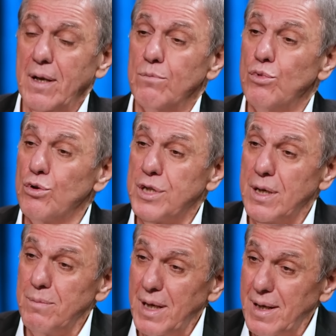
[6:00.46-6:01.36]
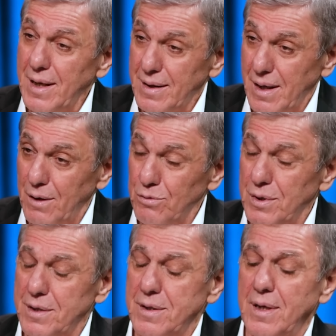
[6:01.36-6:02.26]
Büyükşehir Belediye, Belediye
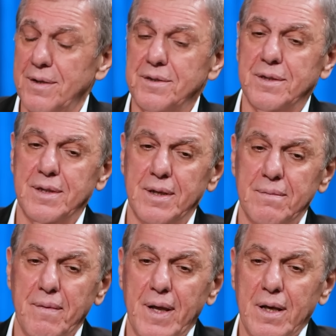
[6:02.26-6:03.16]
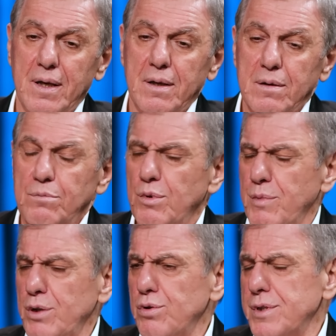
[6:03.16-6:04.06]
Kanunu'nun hazırlanışında.
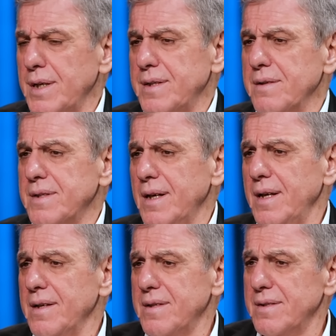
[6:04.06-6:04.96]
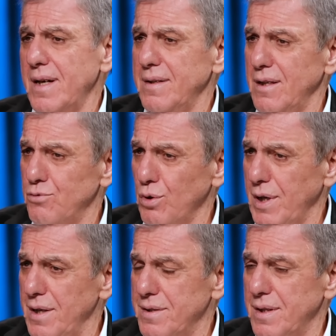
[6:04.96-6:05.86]
1580 sayılı yasa zaten çok
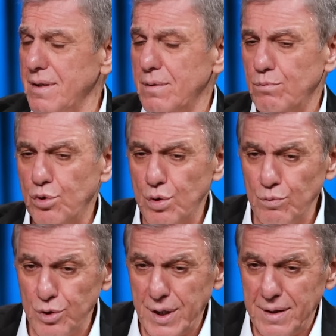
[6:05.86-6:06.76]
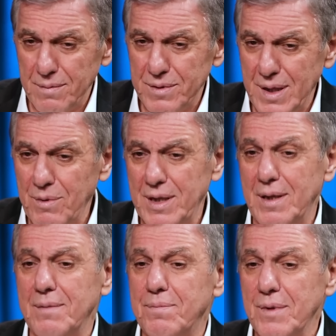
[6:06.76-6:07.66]
eski. Bütün bunların cem
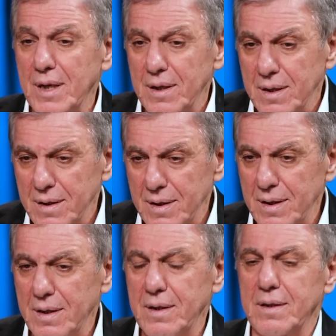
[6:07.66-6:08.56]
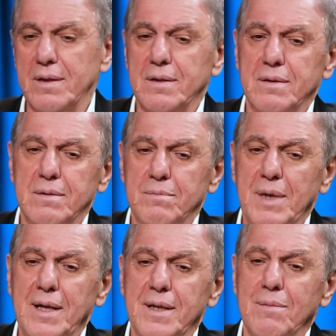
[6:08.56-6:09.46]
edilip e,
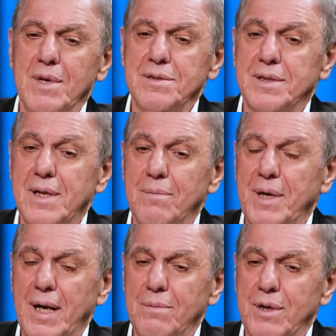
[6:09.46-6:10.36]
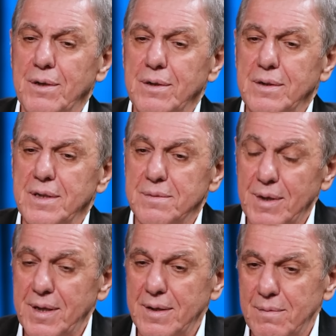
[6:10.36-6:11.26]
belediye meclisiyle beraber
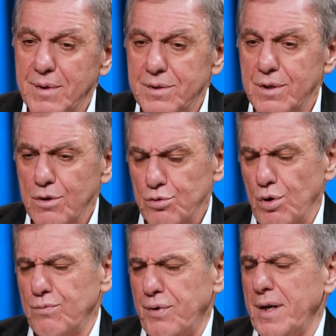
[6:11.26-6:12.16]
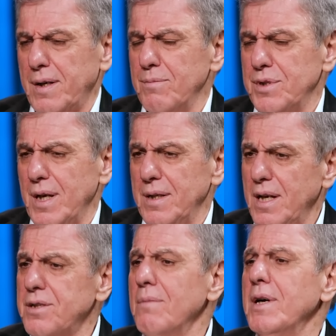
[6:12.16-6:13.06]
hizmet edilmesi çok farklı bir şey.
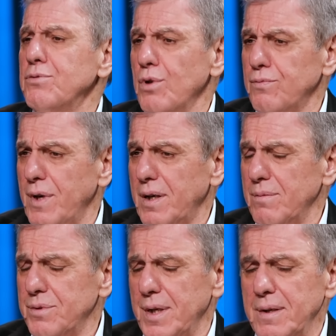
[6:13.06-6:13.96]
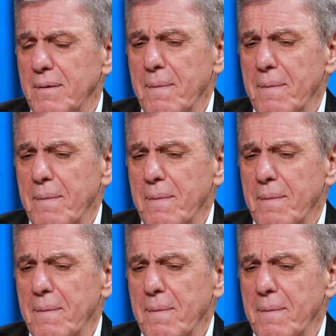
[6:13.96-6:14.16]
Yaşamak çok farklı bir şey.